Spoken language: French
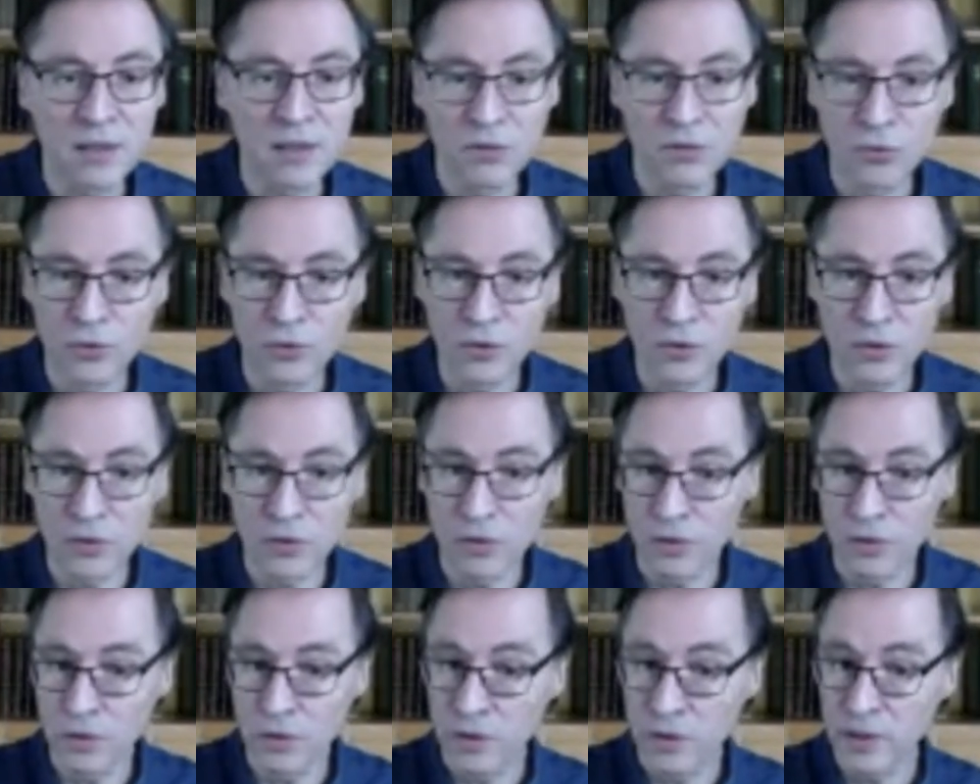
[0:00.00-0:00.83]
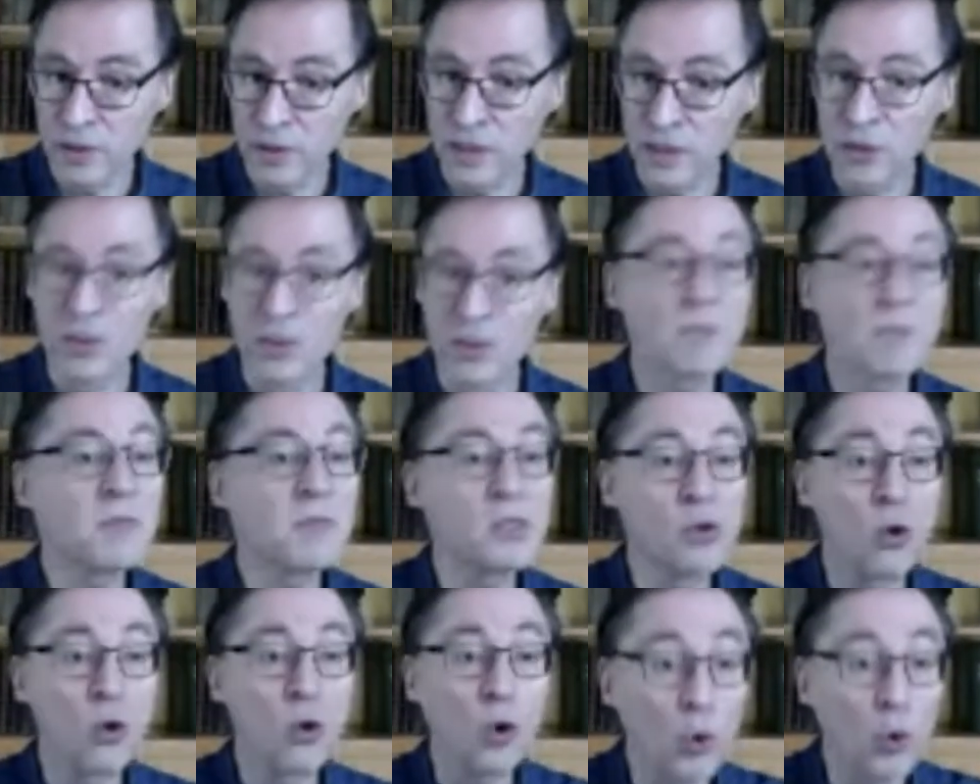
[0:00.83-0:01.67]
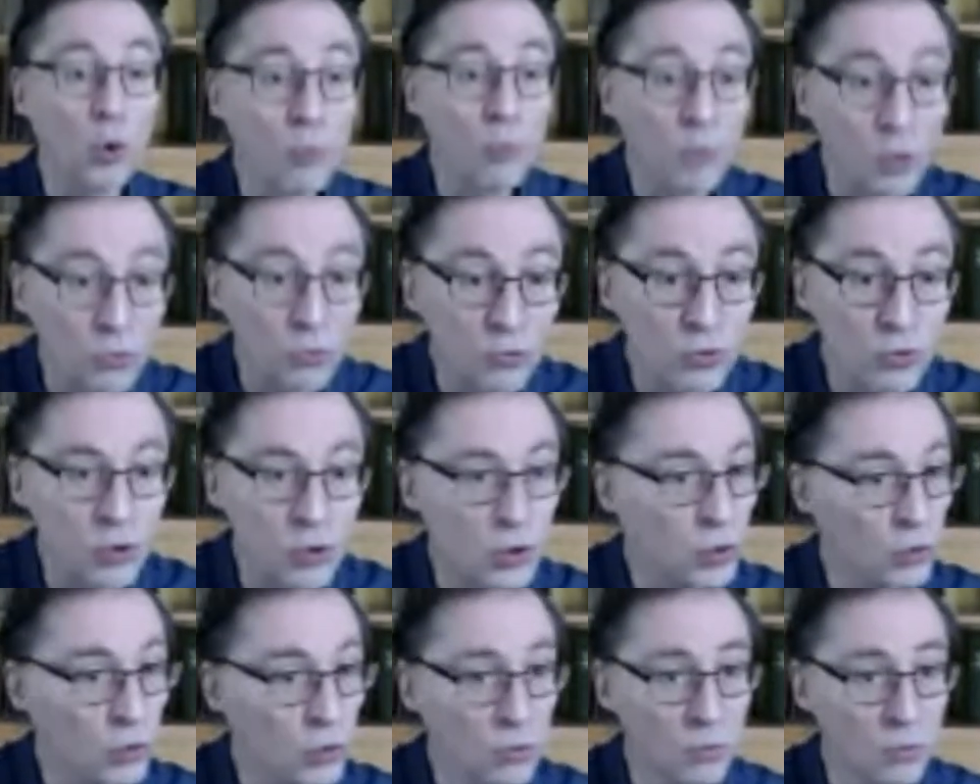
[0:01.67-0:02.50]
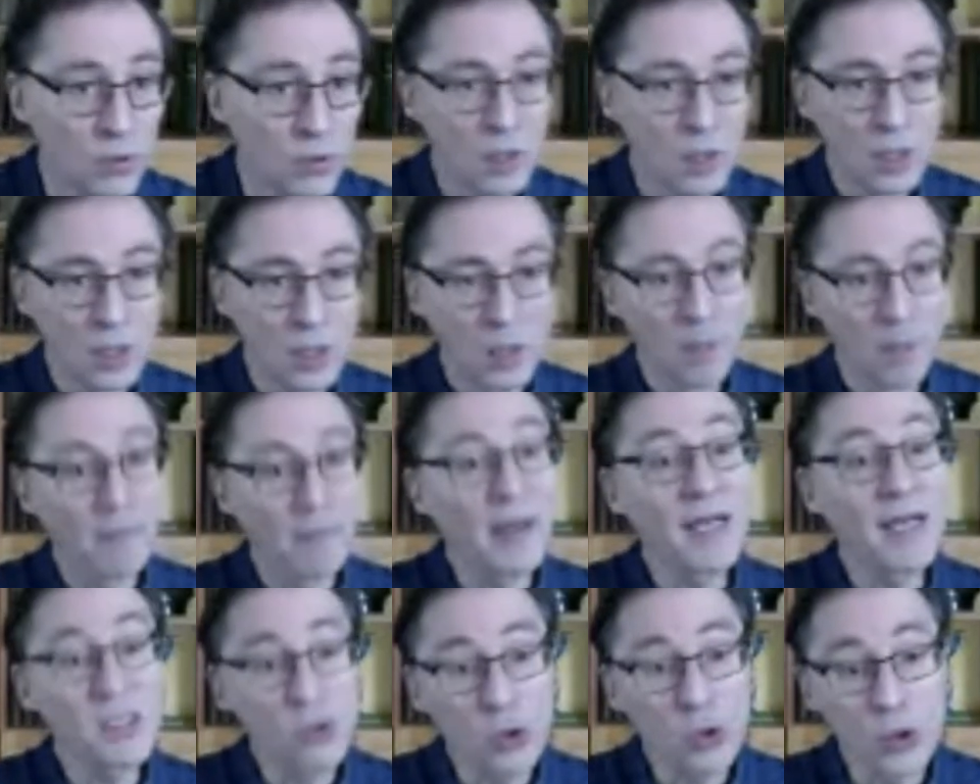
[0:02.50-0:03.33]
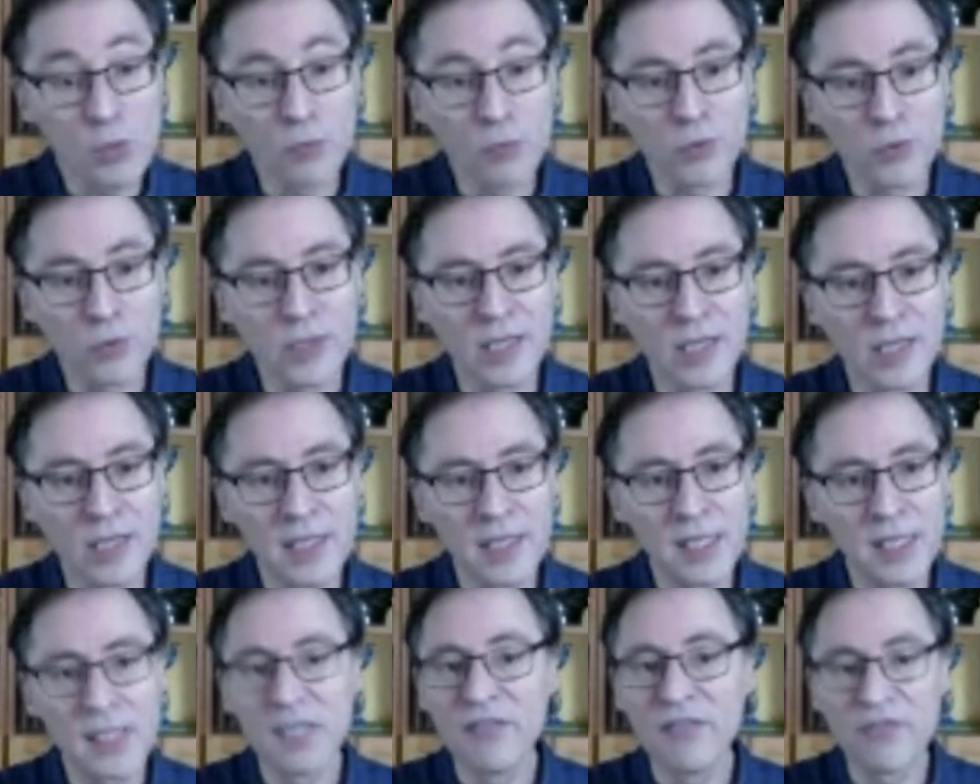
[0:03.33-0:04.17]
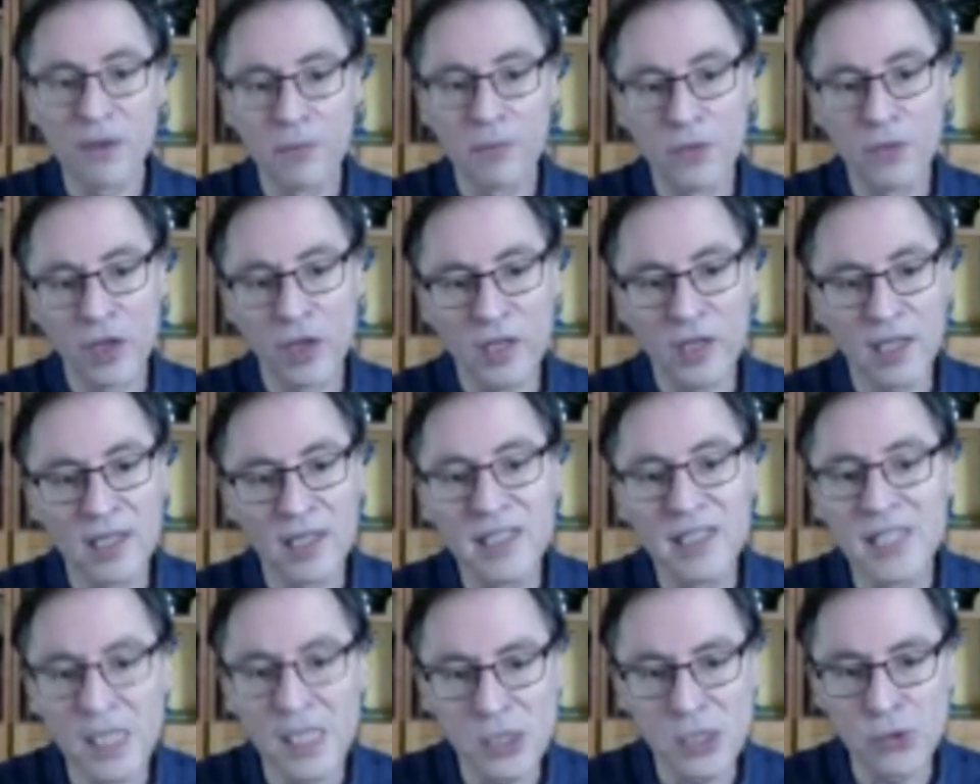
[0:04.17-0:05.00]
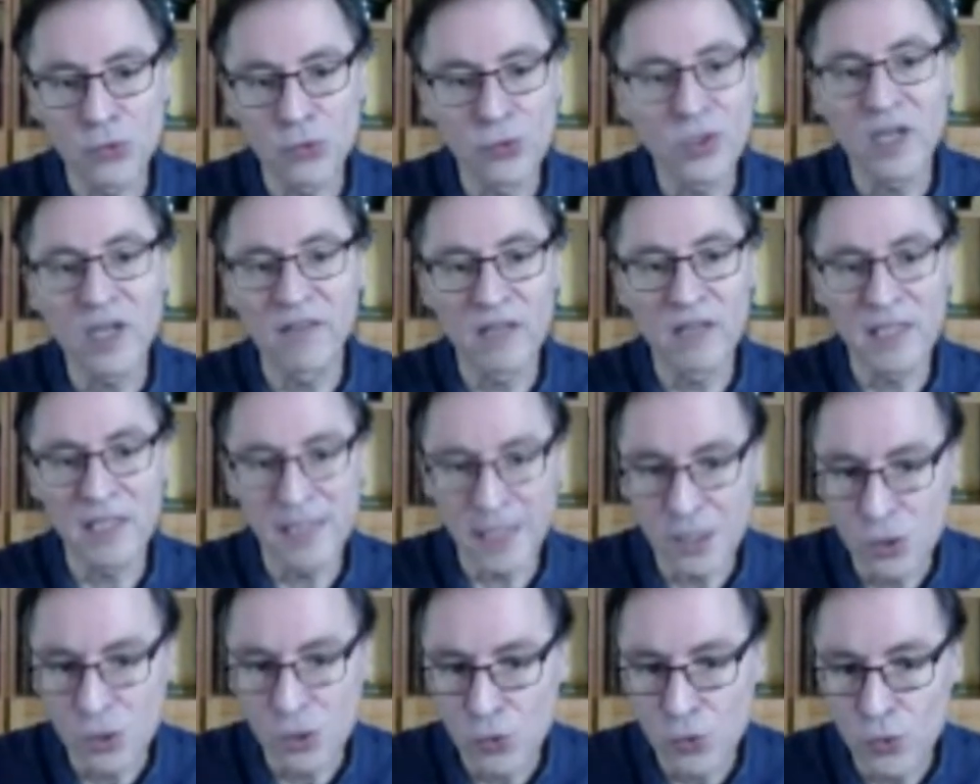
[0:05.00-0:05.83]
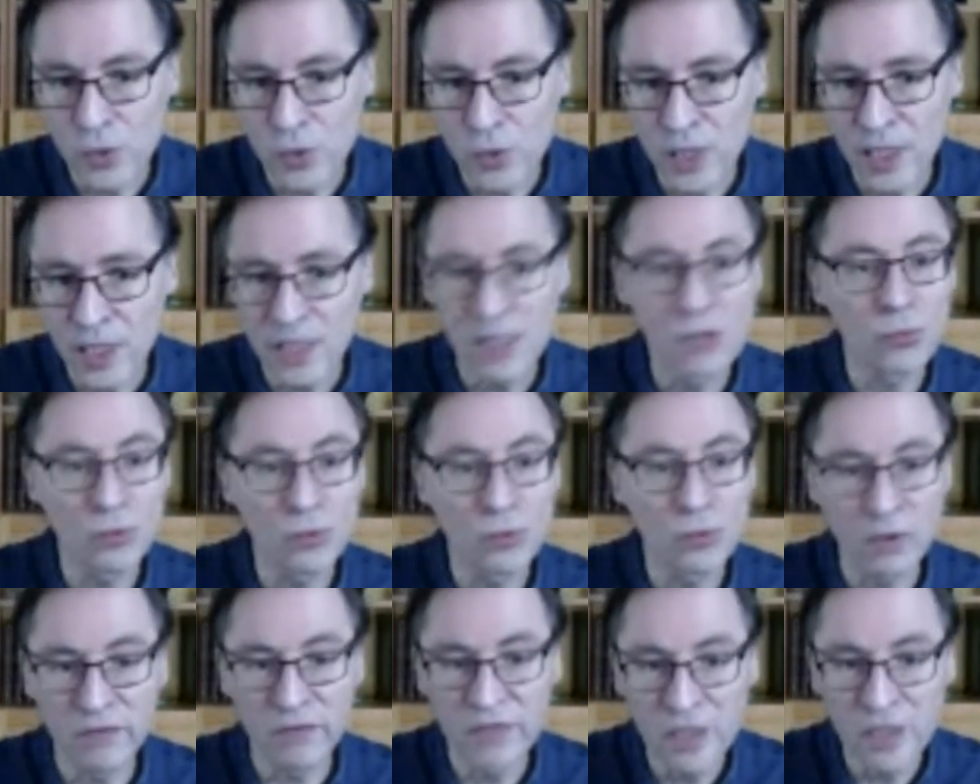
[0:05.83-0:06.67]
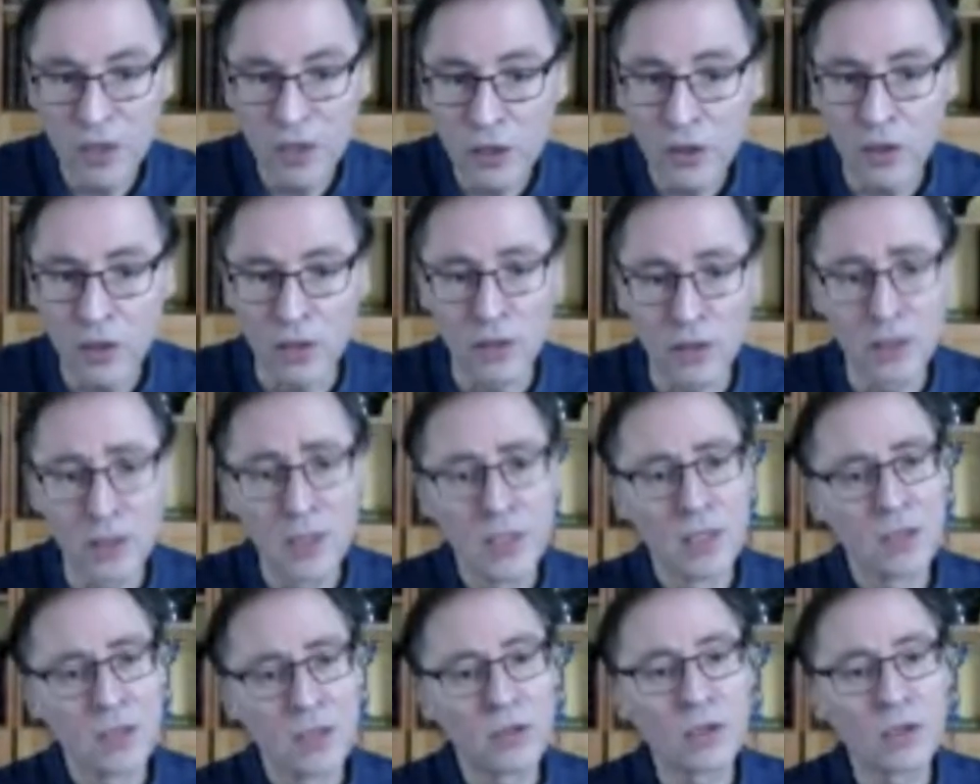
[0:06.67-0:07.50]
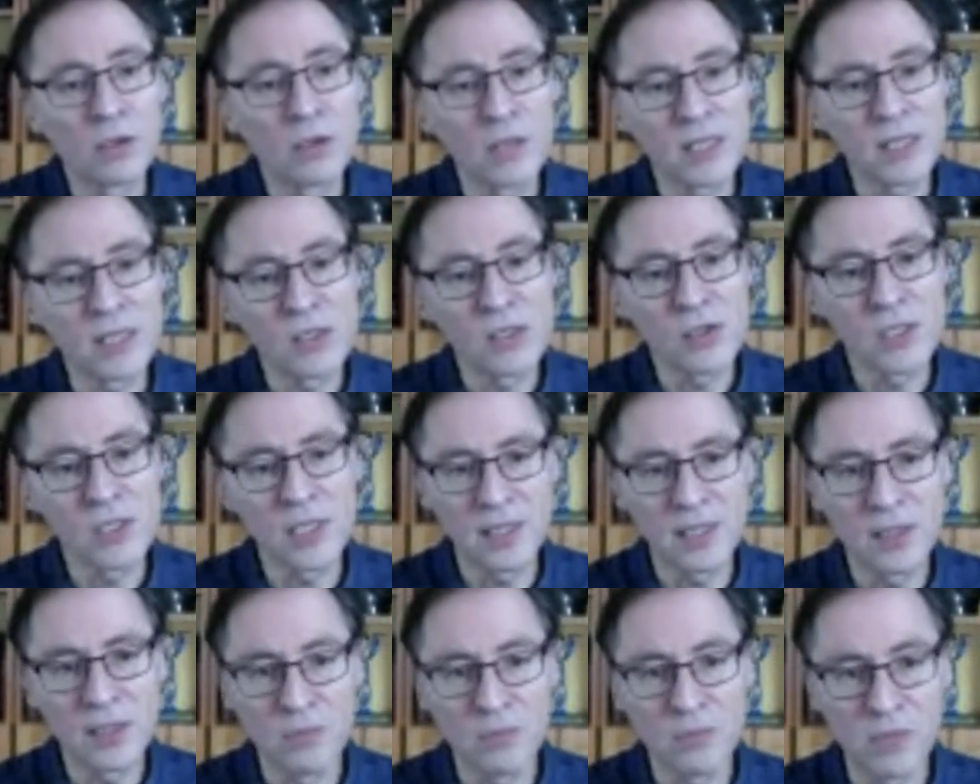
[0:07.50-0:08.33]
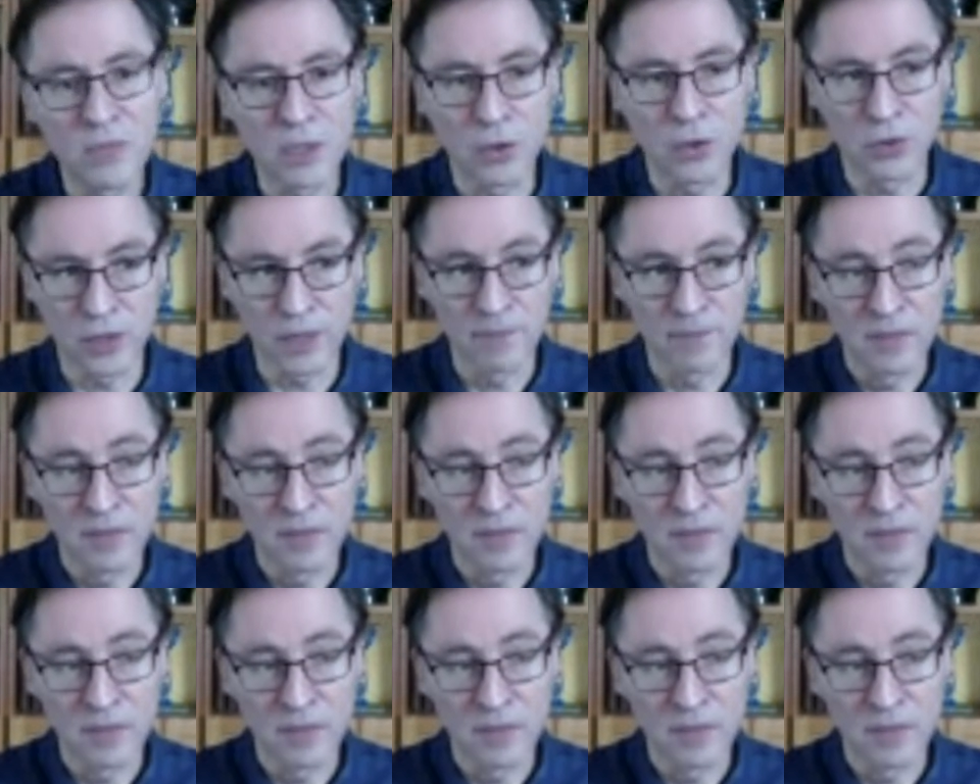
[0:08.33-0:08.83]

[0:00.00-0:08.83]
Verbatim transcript: Donc il y a une espèce de reproduction presque spontanée des formes d'organisation du travail sexué qui sont en vigueur dans la société dominante.